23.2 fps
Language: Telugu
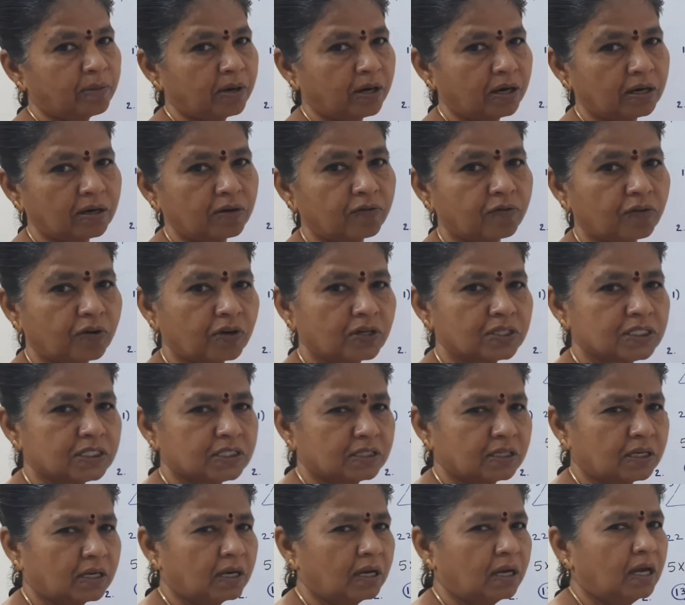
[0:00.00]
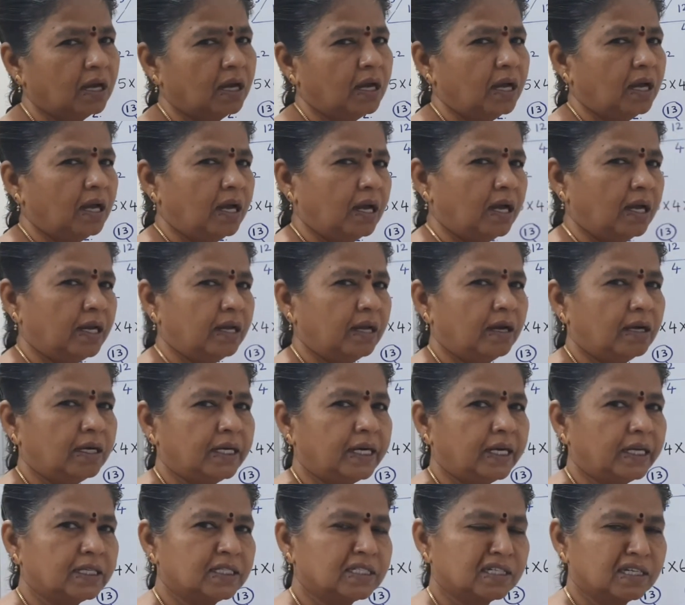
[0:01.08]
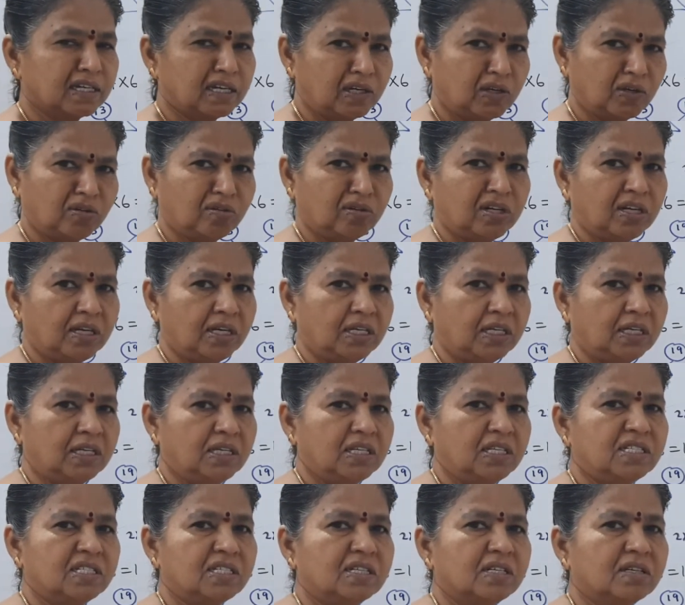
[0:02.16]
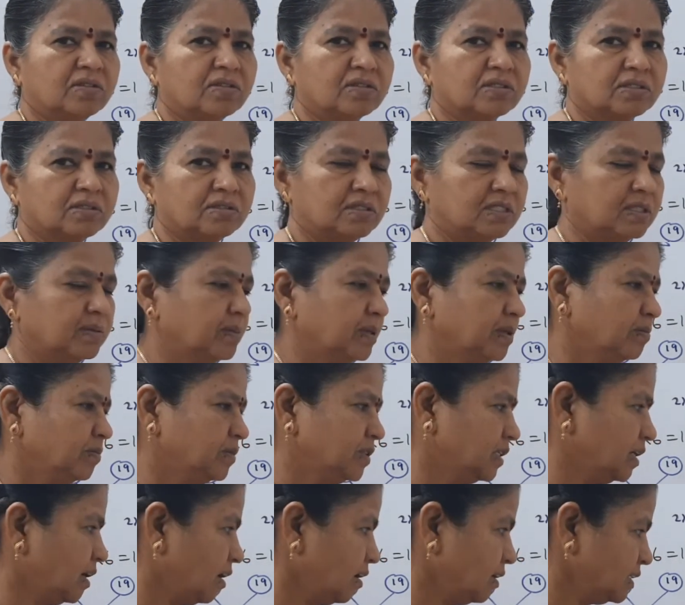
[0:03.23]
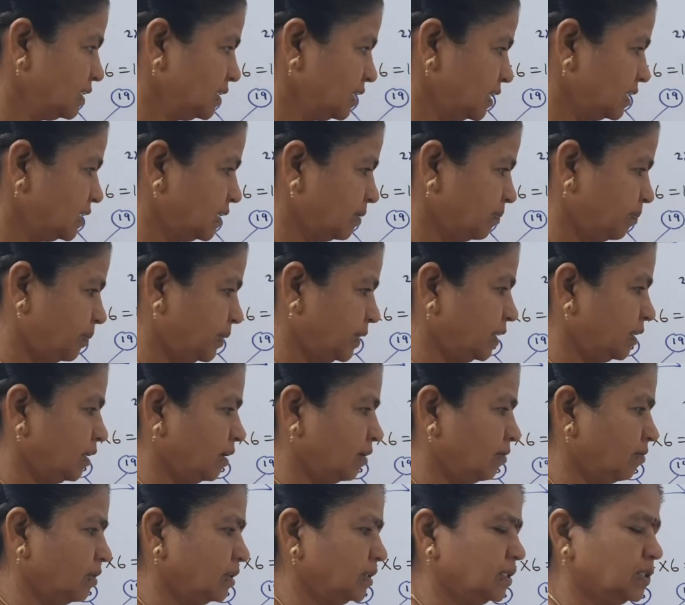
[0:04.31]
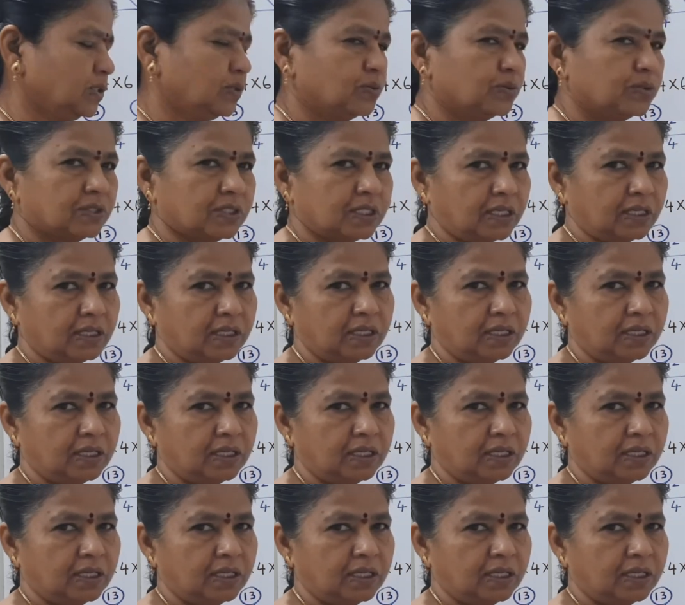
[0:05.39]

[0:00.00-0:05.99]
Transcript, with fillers: బాగా ఫాస్ట్గా ఇలా ట్రిక్స్ కనుక్కోవడానికి ఈజీగా వస్తుంది మనం ఆన్సర్ చెప్పిన తర్వాత చూస్తే